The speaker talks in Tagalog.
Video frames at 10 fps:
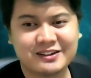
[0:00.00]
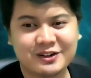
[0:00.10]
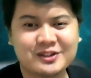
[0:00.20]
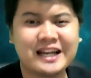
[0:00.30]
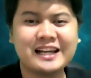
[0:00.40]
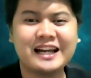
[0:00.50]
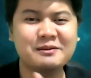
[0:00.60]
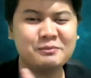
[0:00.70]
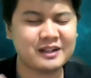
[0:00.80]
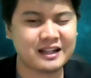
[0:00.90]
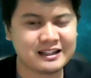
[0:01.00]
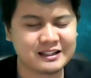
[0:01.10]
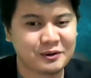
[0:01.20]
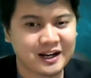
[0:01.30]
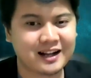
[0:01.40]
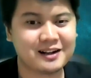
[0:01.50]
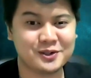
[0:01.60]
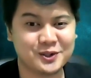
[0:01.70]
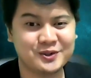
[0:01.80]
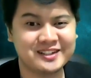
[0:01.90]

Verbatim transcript: O dahil alam mo na na wala kang goal,